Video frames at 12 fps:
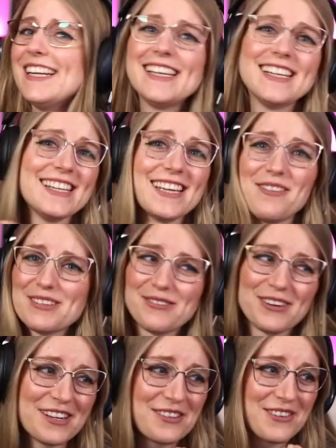Ich habe es
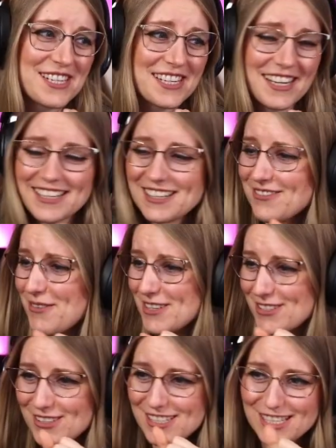immer noch nicht verstanden. Wir
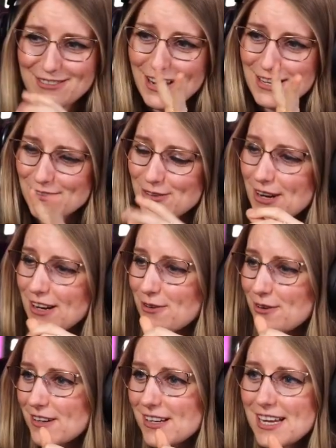müssen uns das zweite Video
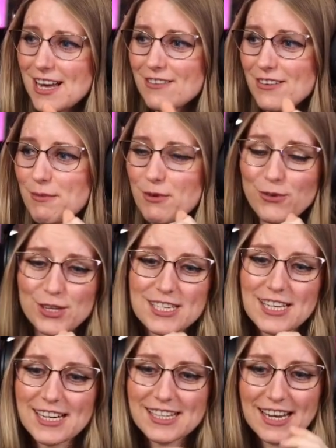angucken, weil mir wurde
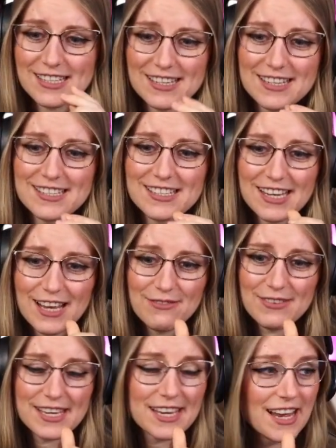gesagt, das ist
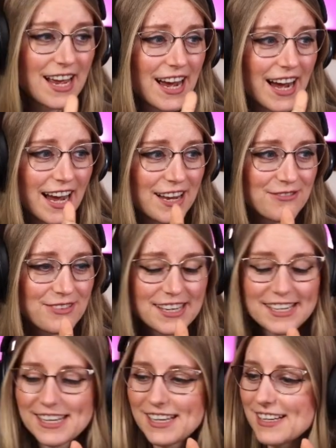irgendwie ein
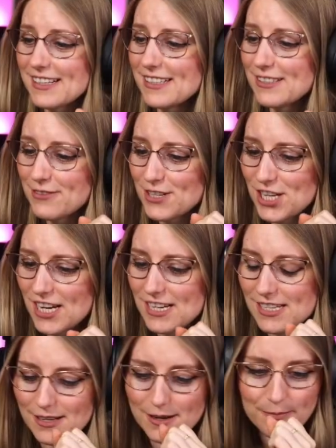wenig äh,
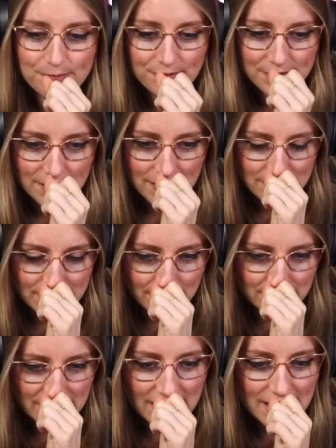verständlicher. Also ich
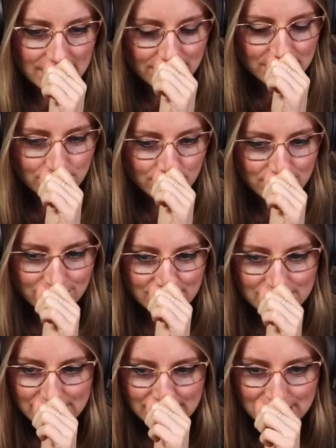habe es echt versucht zu
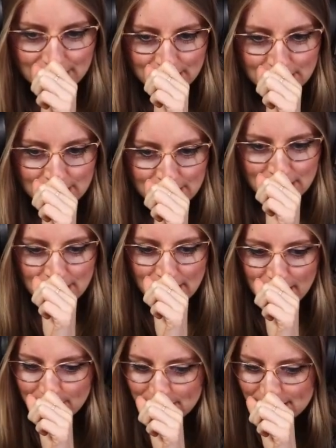verstehen, ne?
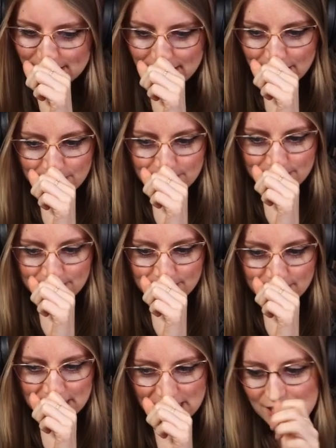Aber ich habe
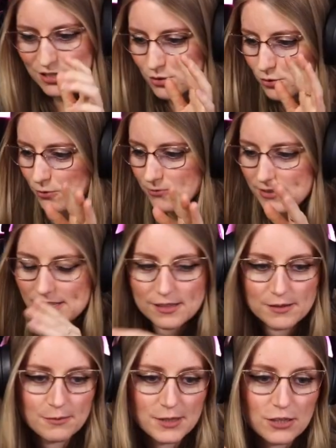nicht so
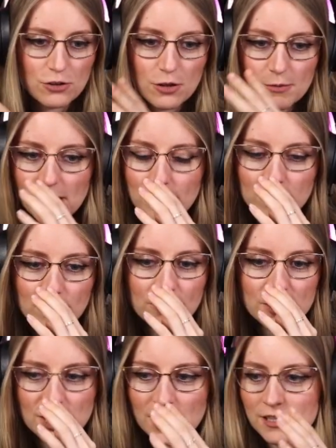viel mitgenommen. Ich habe nur
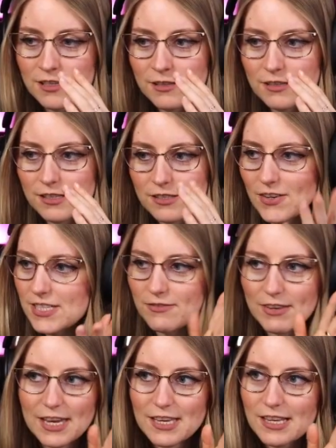verstanden, das Wasser
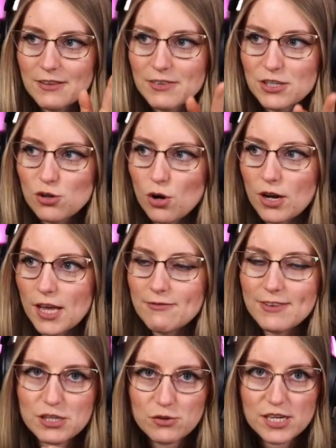wäre irgendwie doch
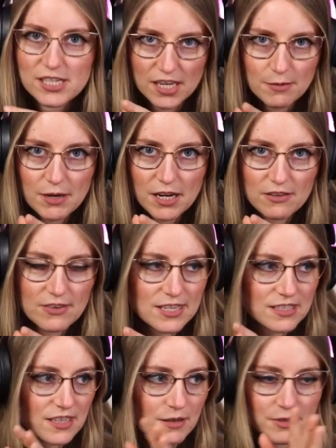eventuell trinkbar
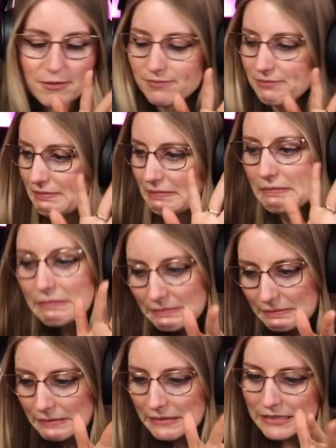gewesen, aber
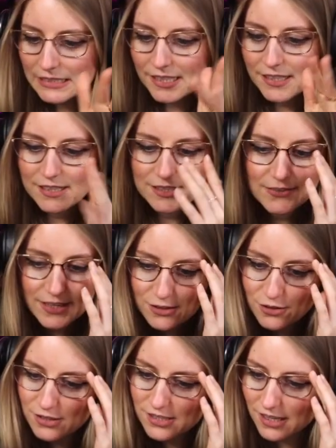das war
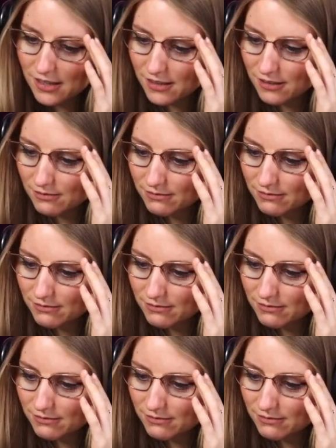schon sehr